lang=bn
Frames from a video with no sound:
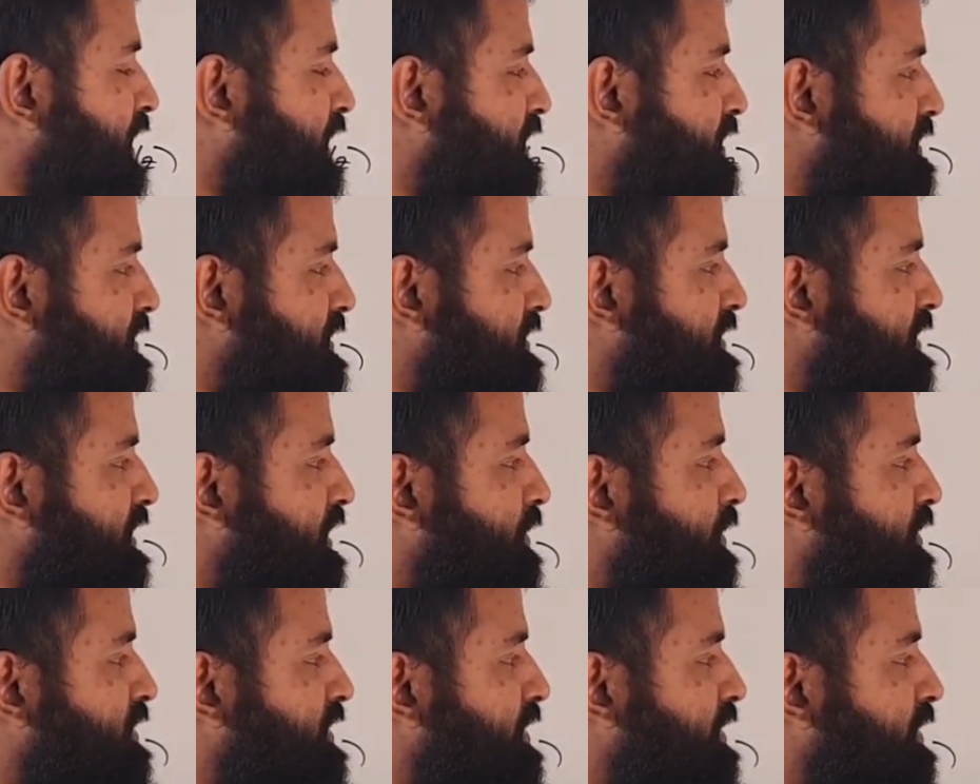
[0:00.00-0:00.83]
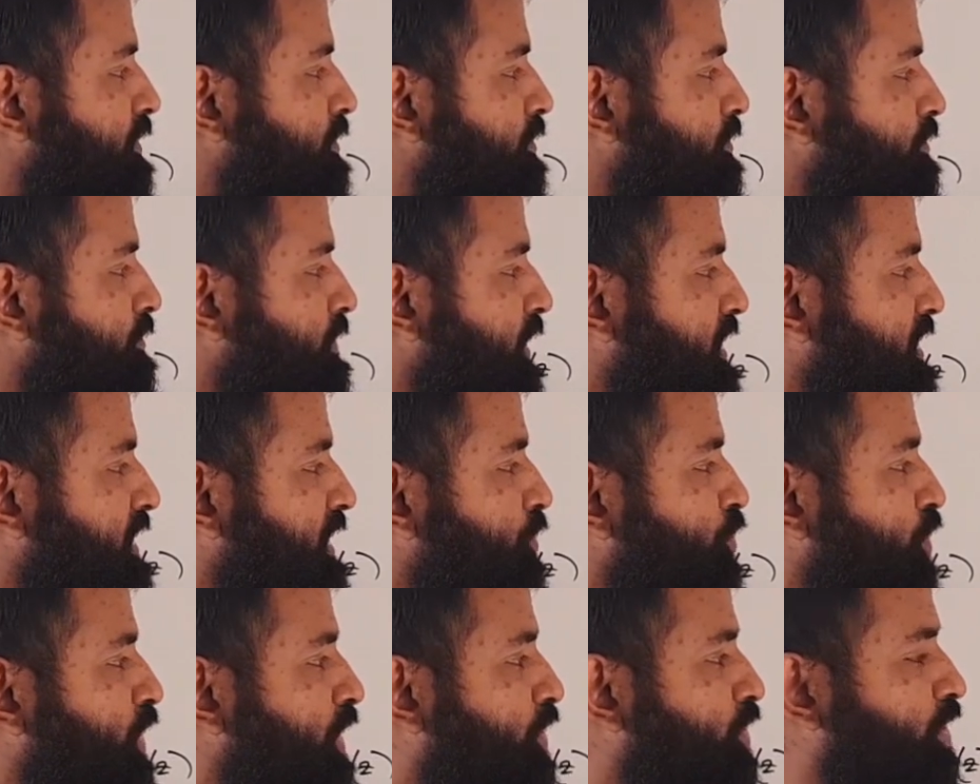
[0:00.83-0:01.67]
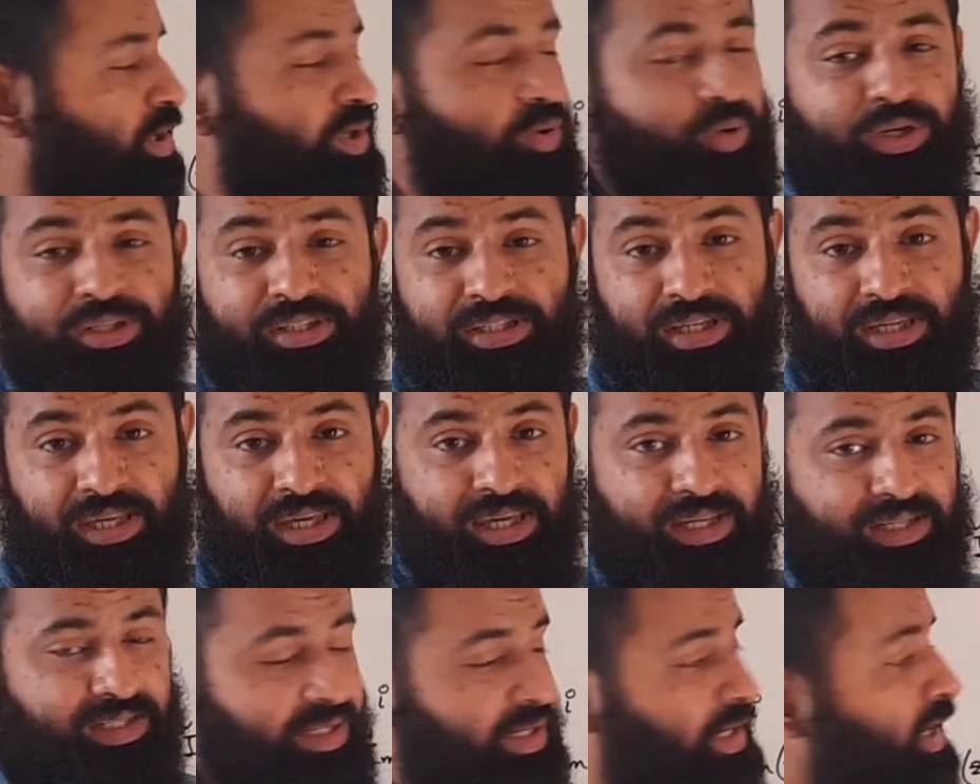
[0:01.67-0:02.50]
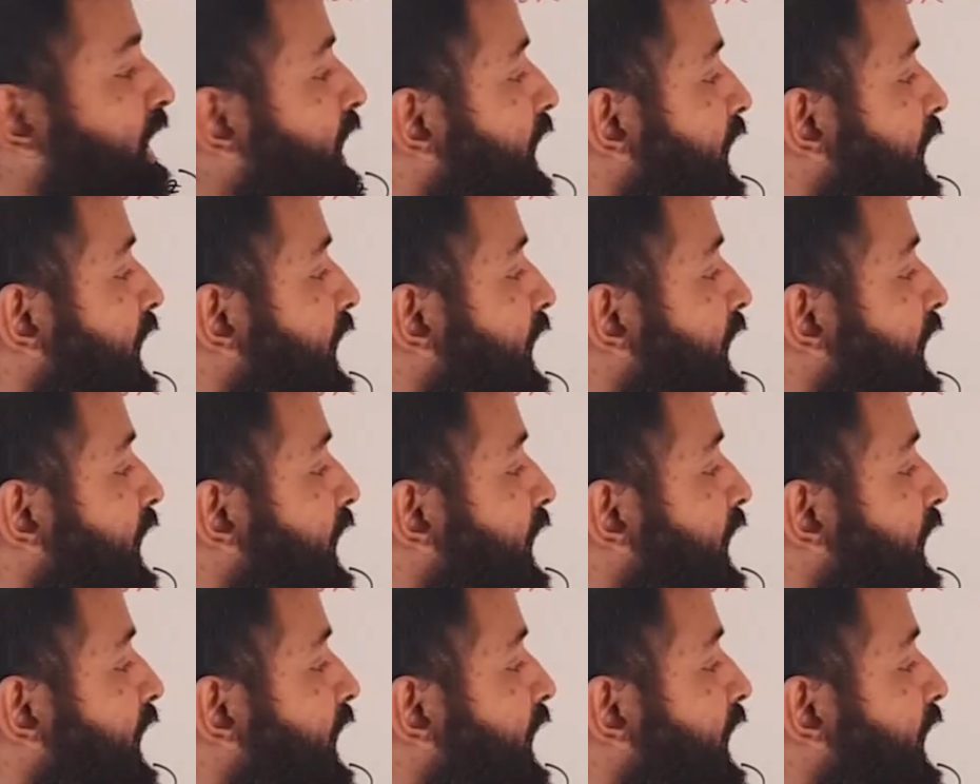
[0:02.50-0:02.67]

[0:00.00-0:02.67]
এইচএসসি সিলেবাসে বেশি উল্লেখ করা হয়েছে এইটা